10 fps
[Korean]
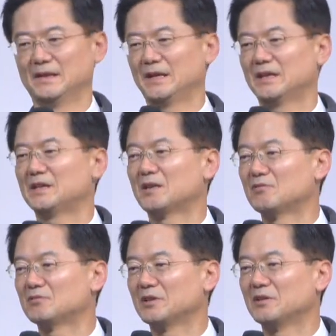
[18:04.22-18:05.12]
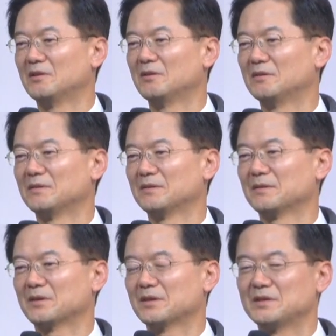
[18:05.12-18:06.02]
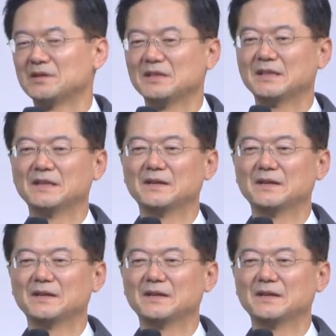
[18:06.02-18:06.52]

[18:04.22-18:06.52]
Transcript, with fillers: 했다고 그래요. 그랬더니